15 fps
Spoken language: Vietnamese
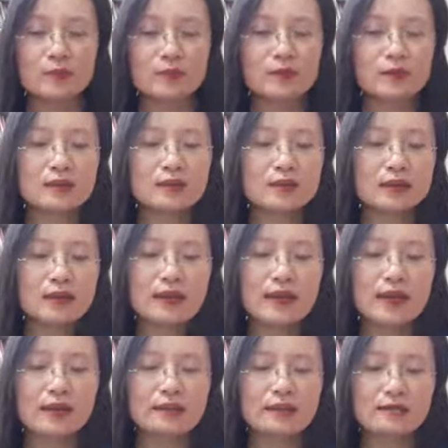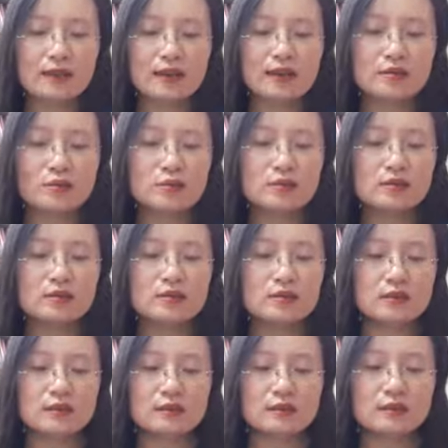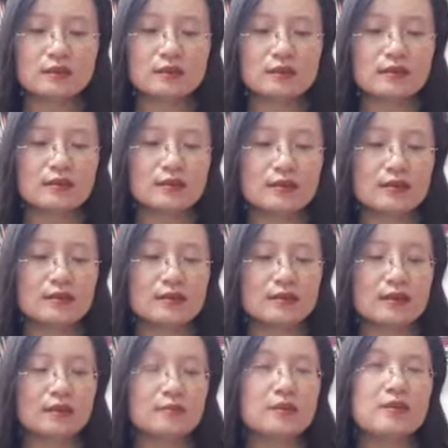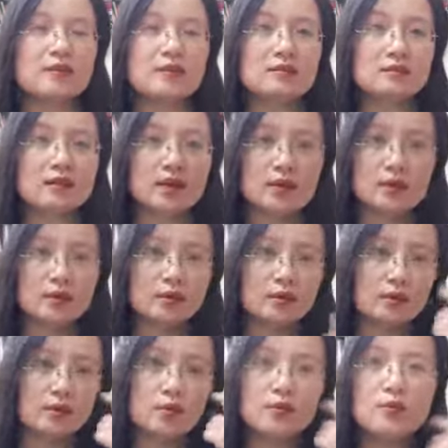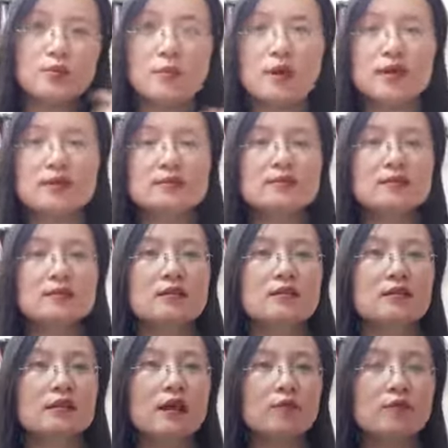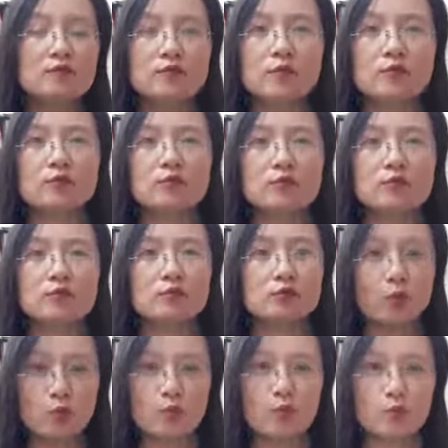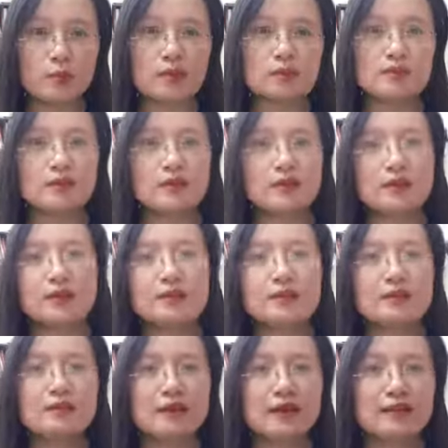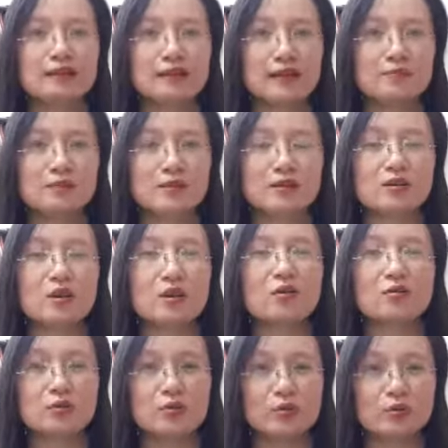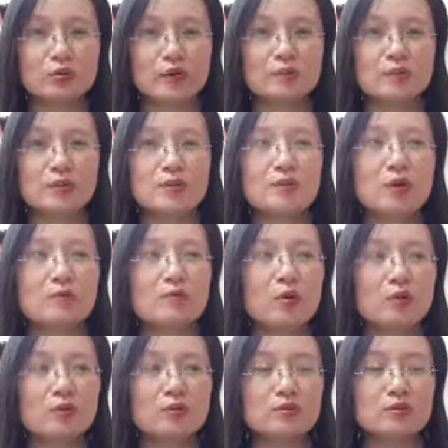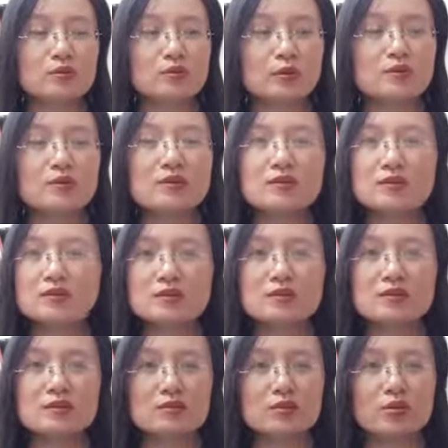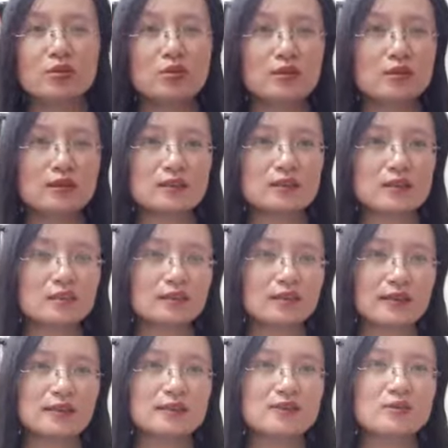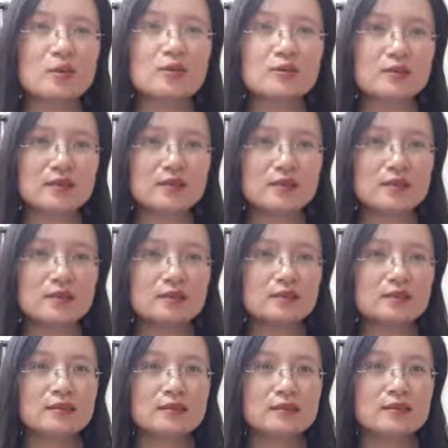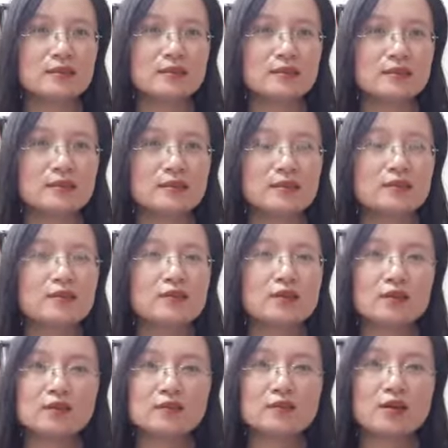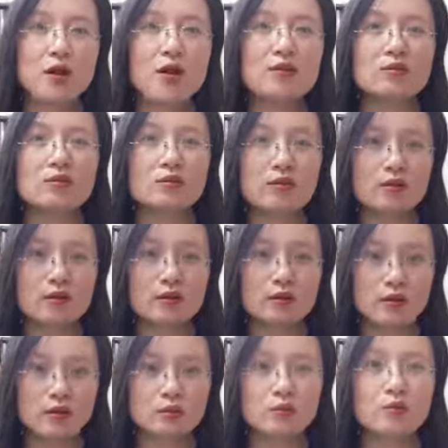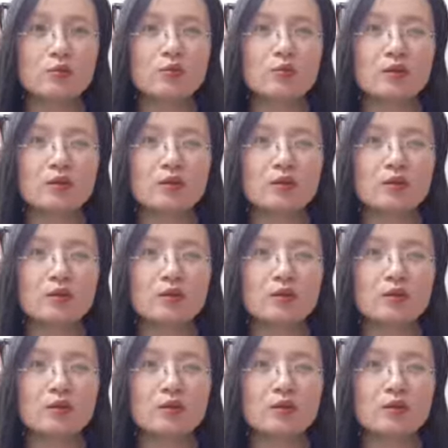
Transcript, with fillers: Ờ, chẳng hạn như là một người ờ, cảm thấy rất là yêu mến rất là khâm phục người chú của mình nhưng lại cảm thấy khó chịu cảm thấy bực bội bởi vì chính cái người chú đó là cái người hay so sánh mình ờ, với con của ông chú